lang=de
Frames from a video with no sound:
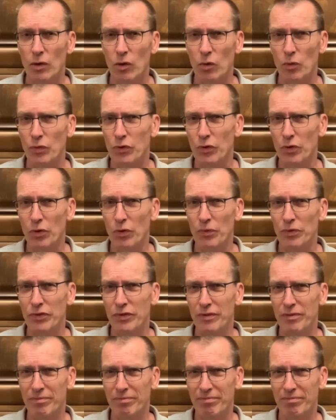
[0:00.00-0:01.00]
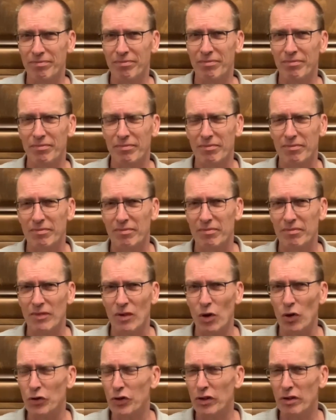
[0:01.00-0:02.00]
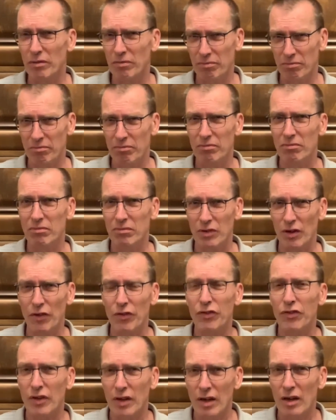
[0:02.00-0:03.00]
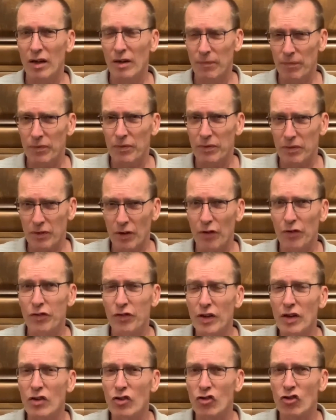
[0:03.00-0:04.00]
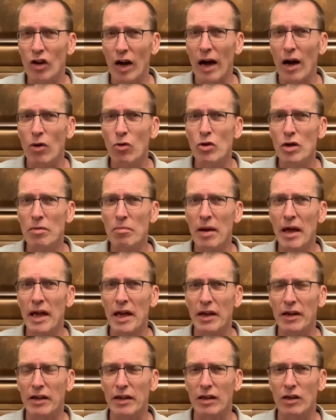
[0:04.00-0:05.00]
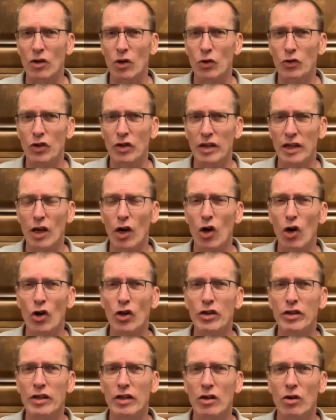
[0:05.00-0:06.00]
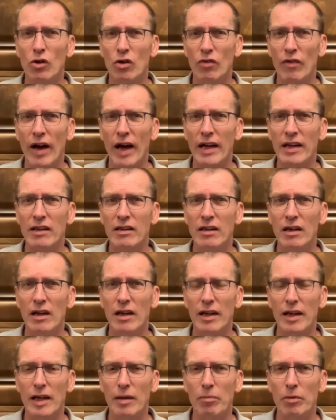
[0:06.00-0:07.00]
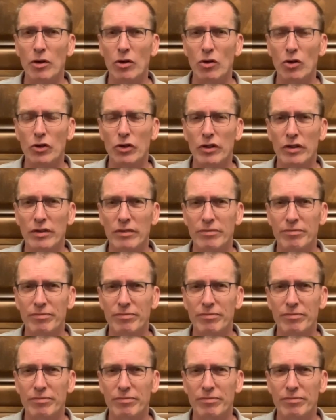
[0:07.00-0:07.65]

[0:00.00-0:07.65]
und, und oder? Das, das sind Schauermärchen, oder? Die heute noch weiterleben, oder?